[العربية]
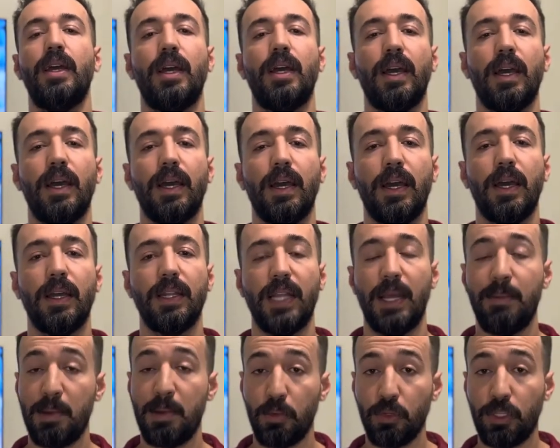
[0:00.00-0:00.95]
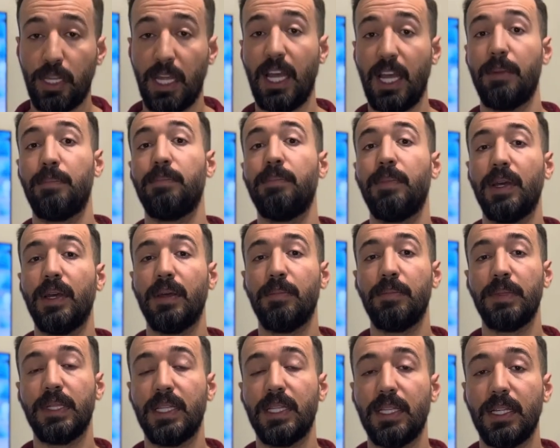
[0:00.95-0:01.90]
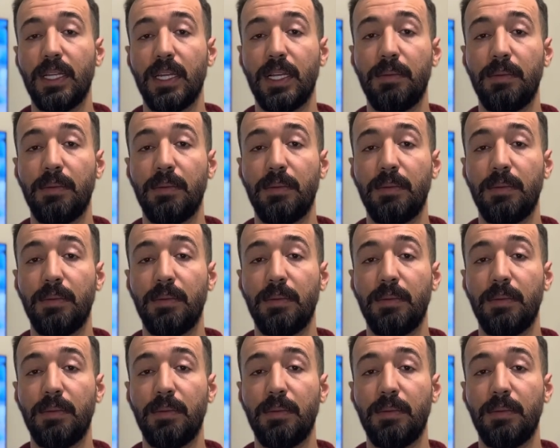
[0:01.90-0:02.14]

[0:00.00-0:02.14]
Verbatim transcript: آه، نعمل منتخب من